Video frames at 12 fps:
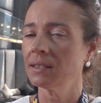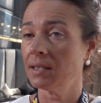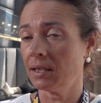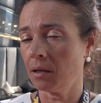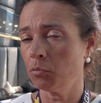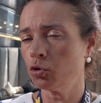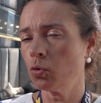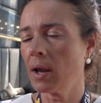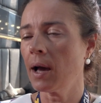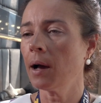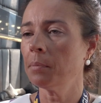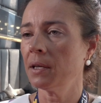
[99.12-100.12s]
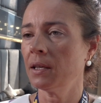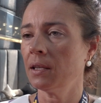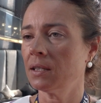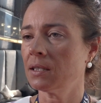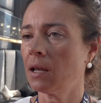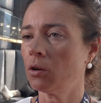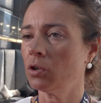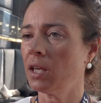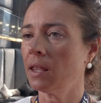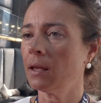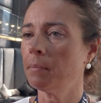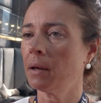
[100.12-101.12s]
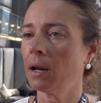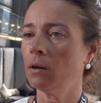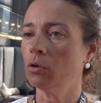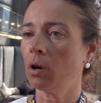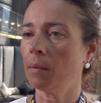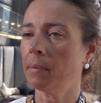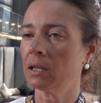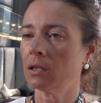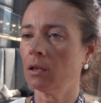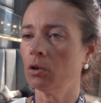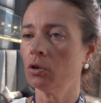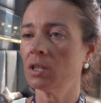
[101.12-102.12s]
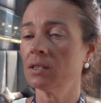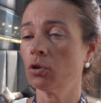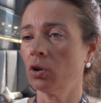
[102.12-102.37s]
Sí, tenemos una app eh, desarrollada para los repartidores.